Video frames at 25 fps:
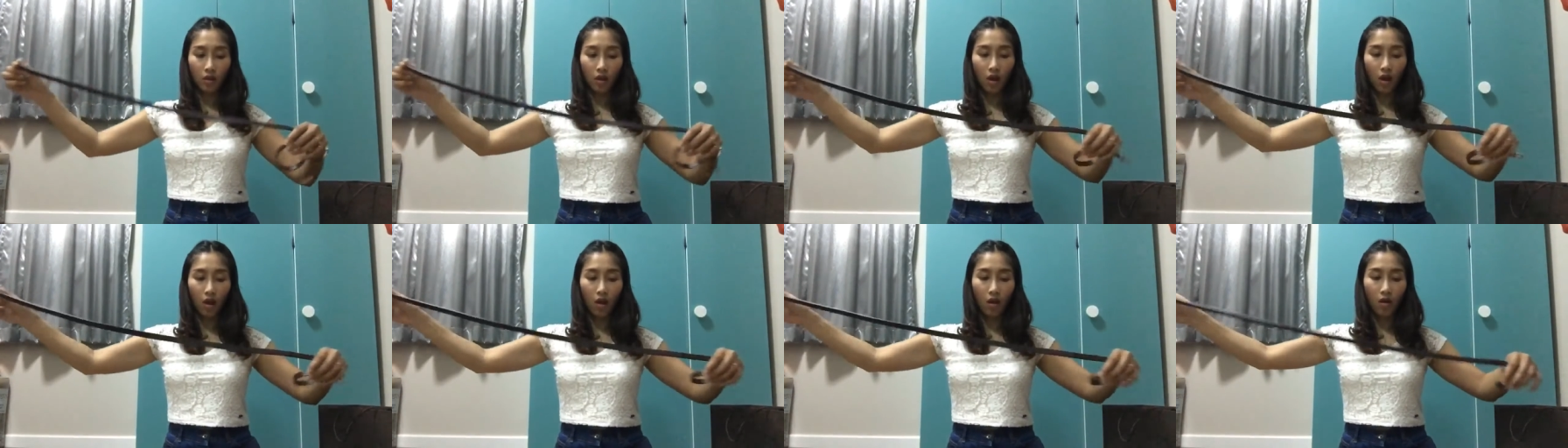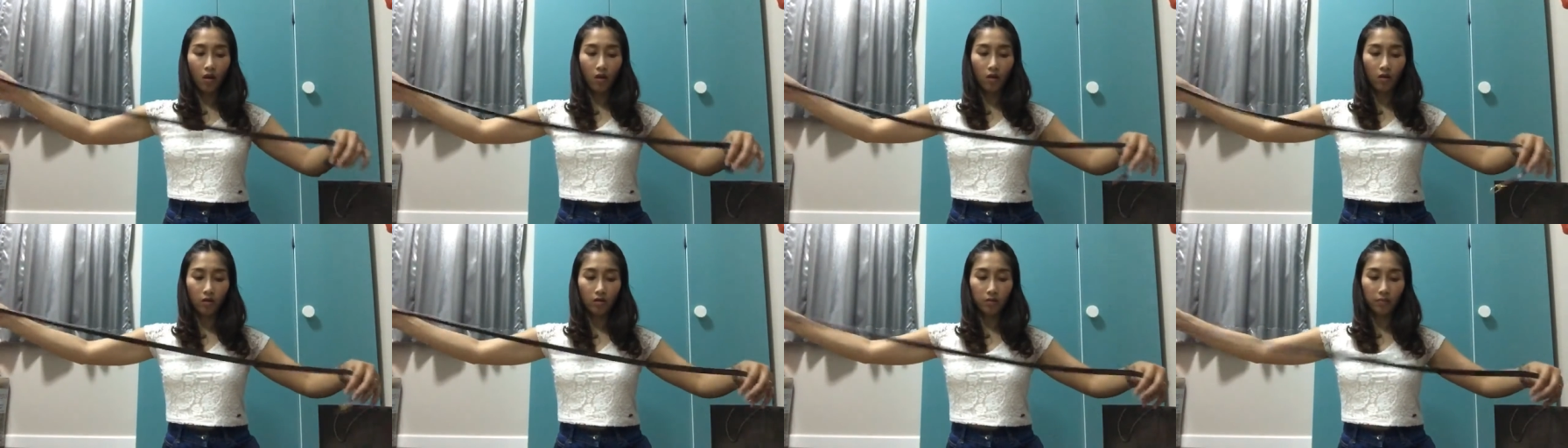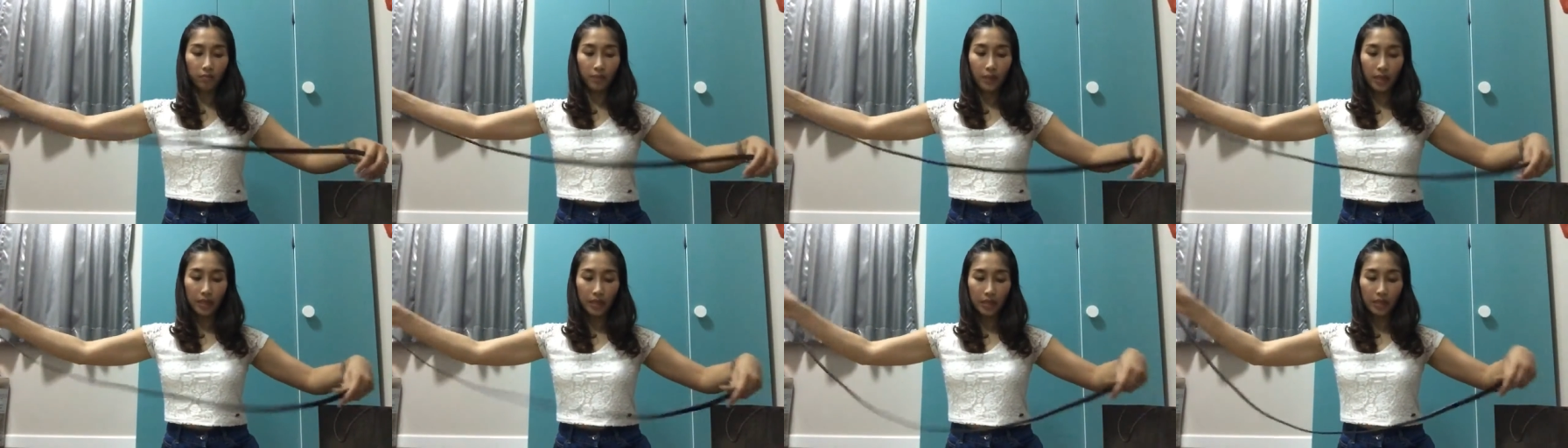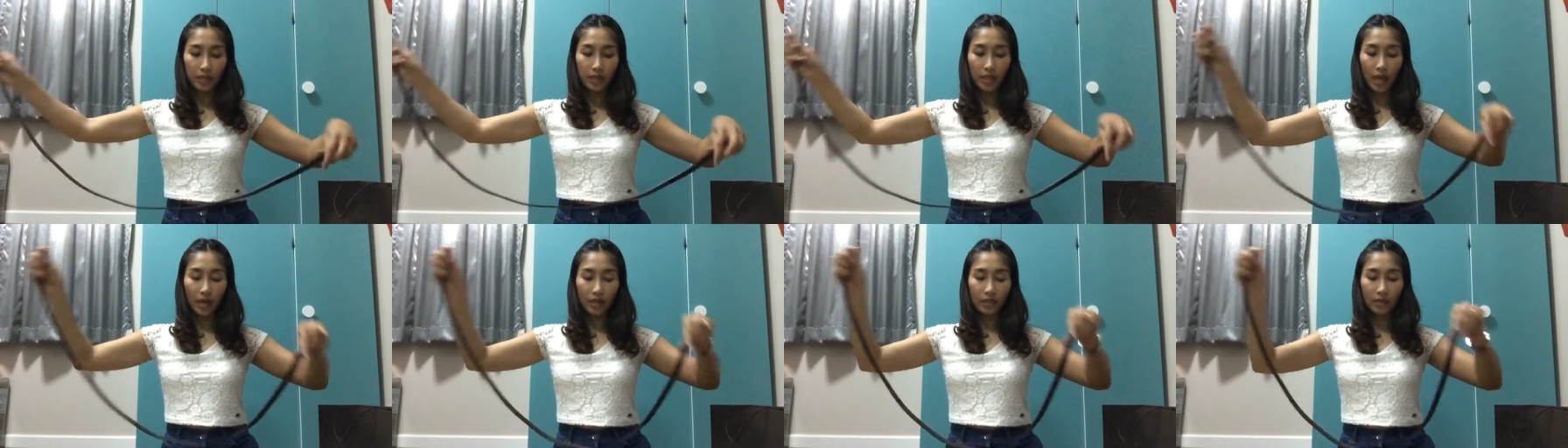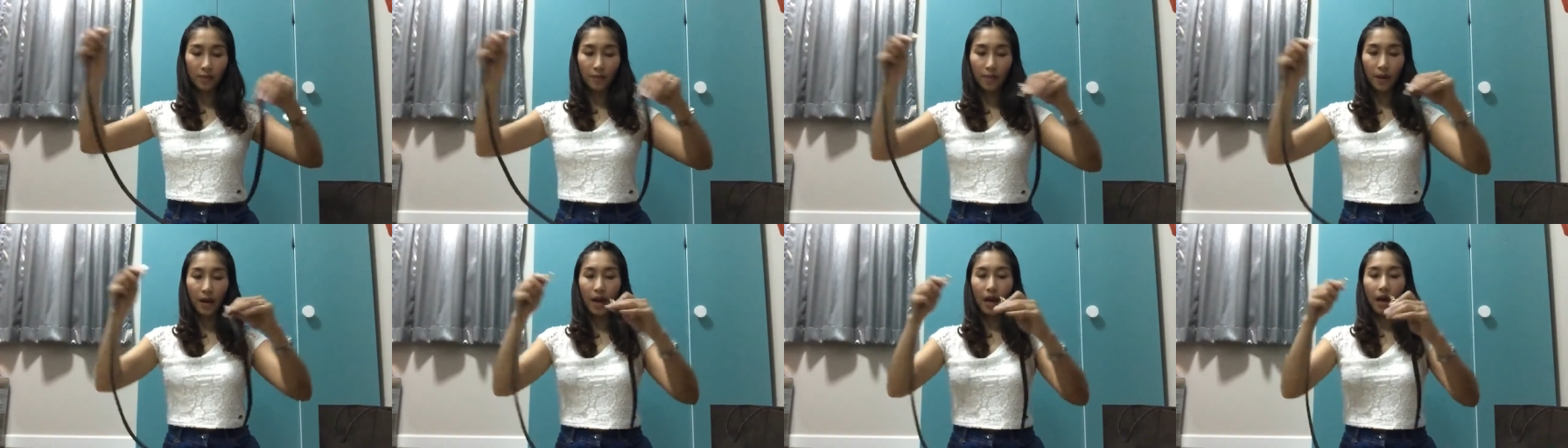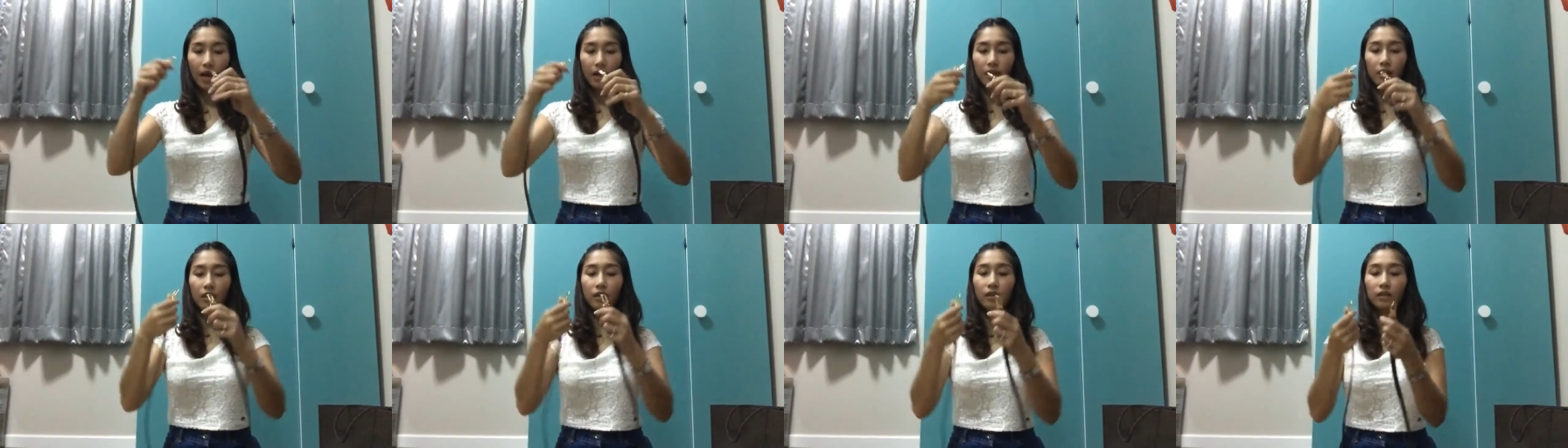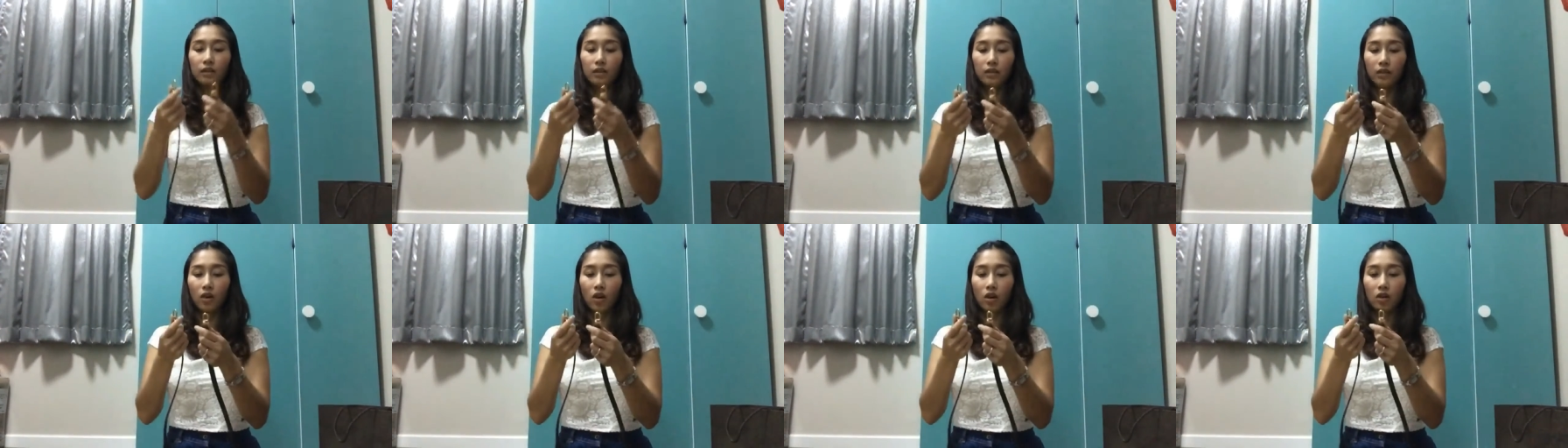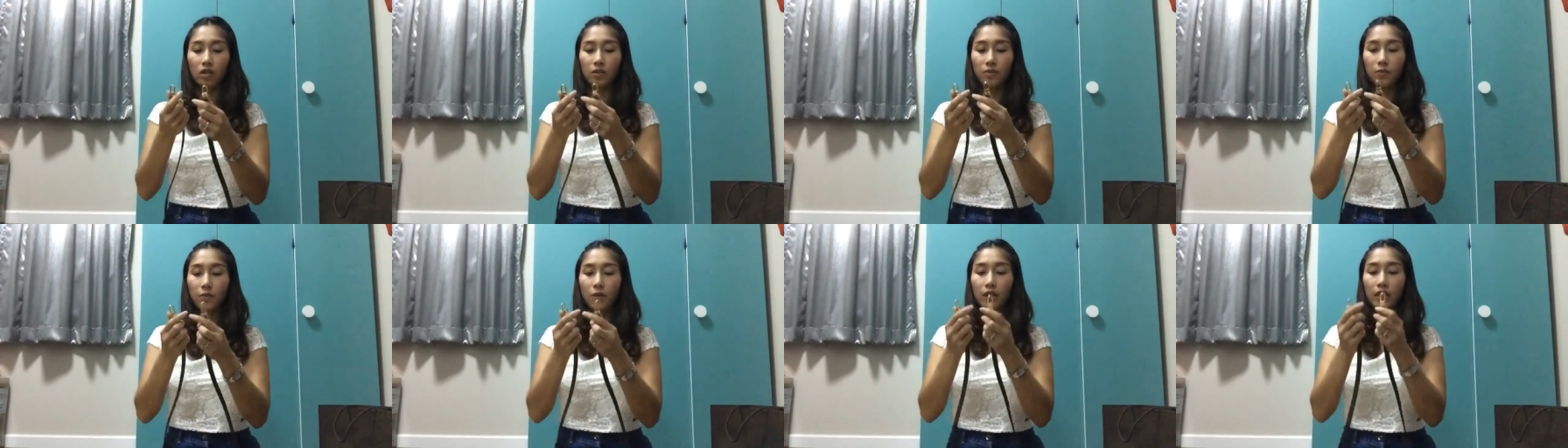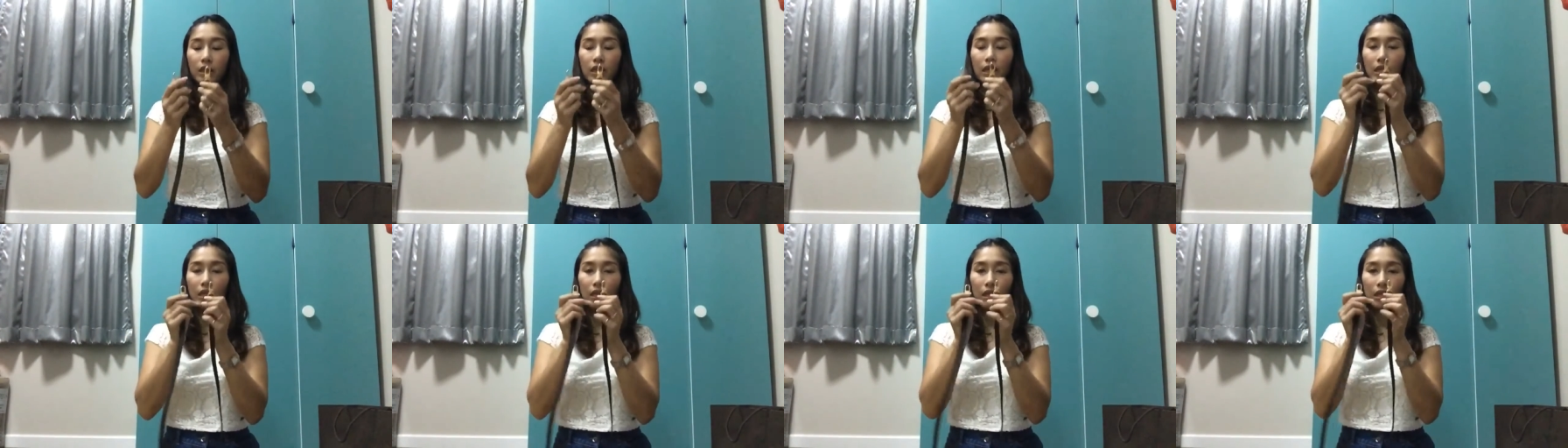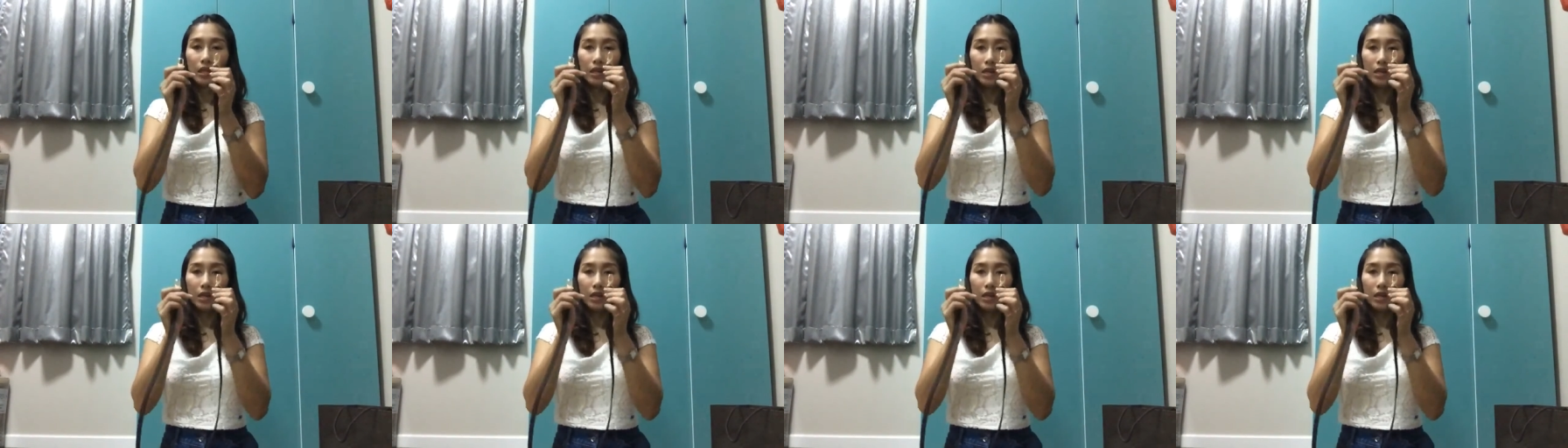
คล้องเป็นสายสะพายก็คือ cross body